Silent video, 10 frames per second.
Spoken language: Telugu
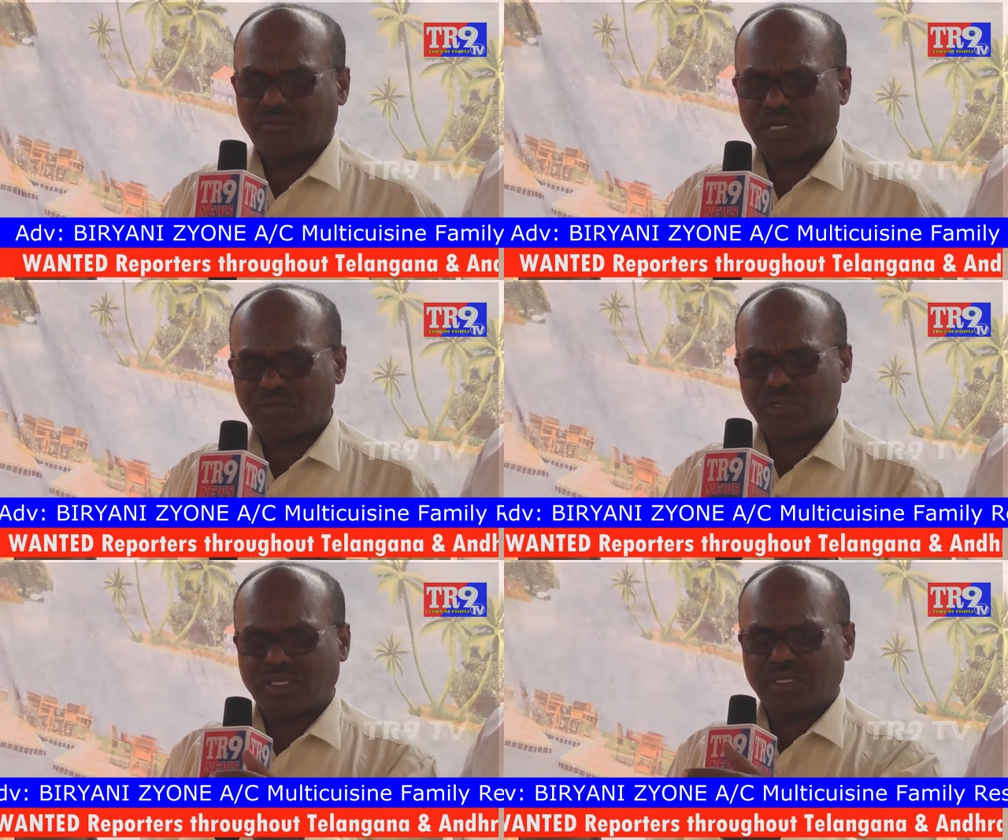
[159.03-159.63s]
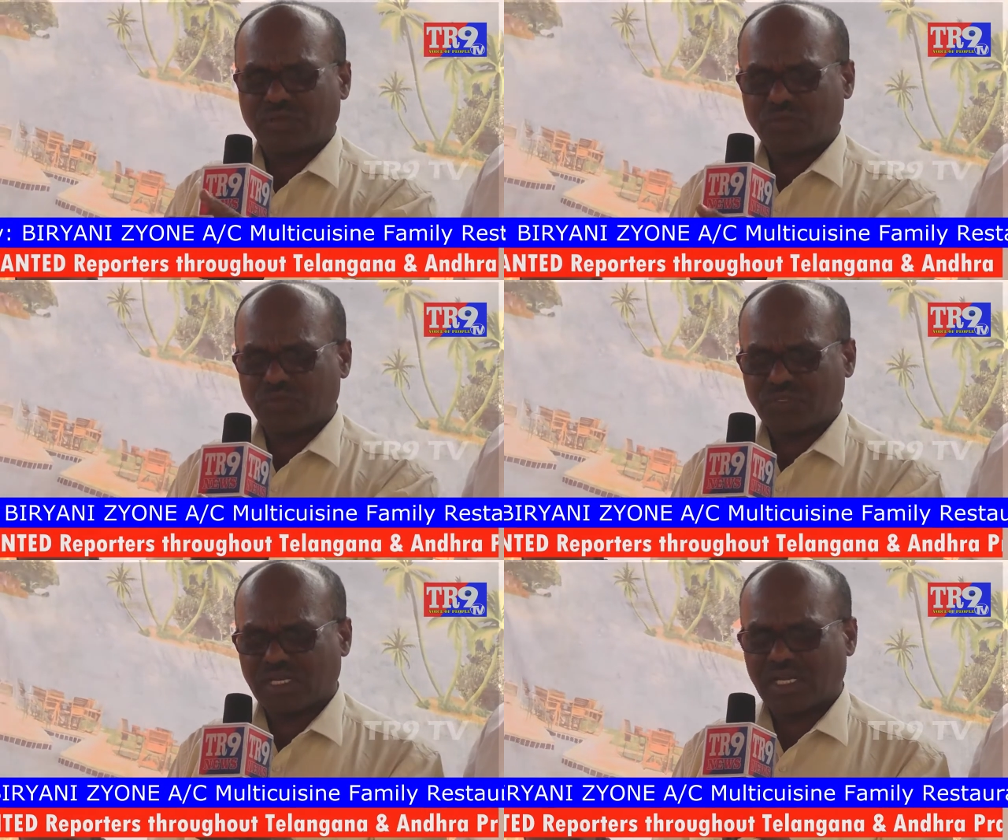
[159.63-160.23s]
పడిపోయి
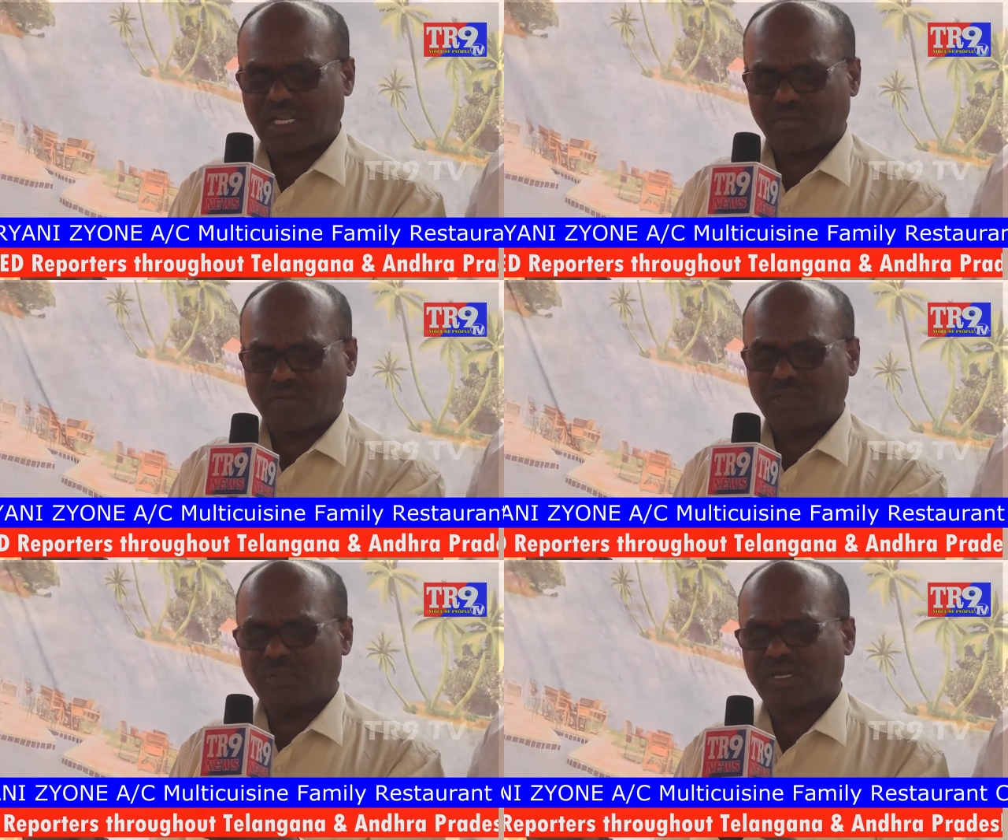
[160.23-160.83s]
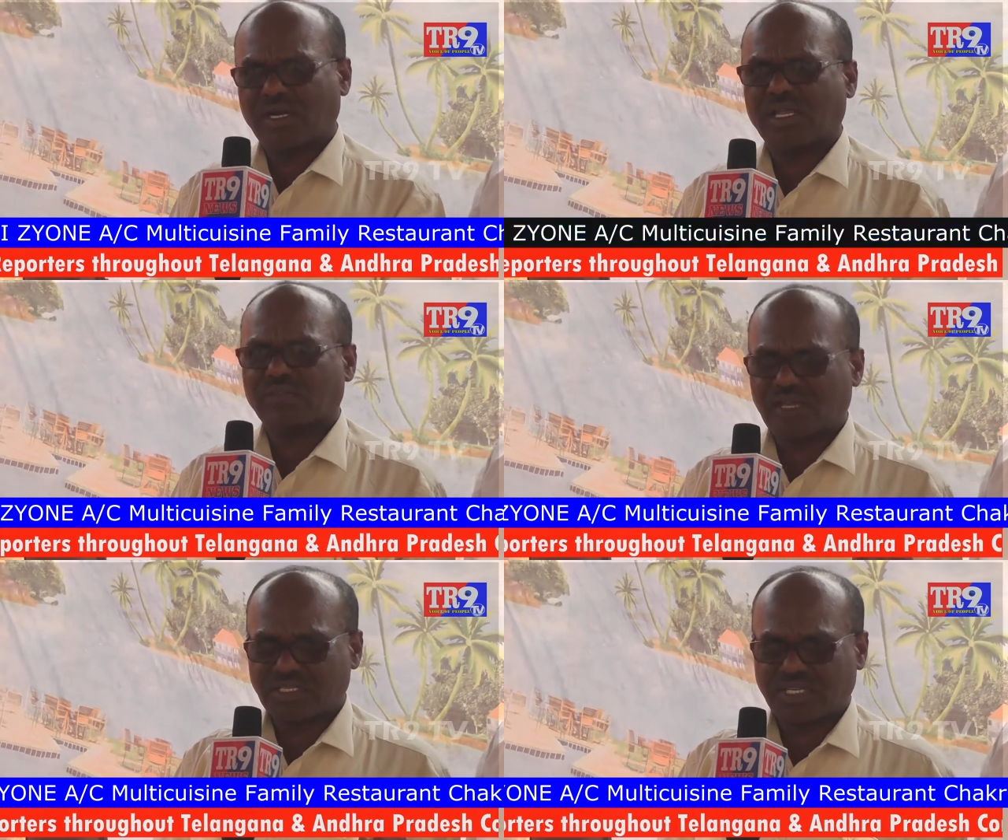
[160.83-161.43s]
రోడ్డు సరిగా లేక పడిపోయి కాలు
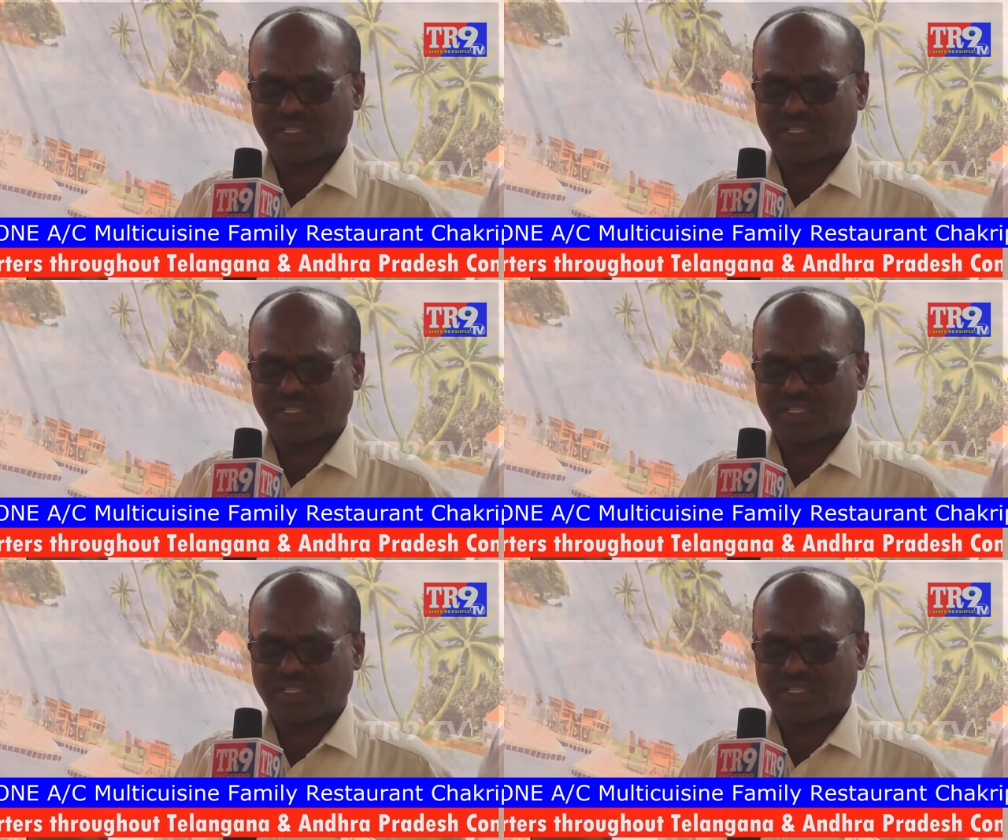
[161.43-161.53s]
ఫ్రాక్చర్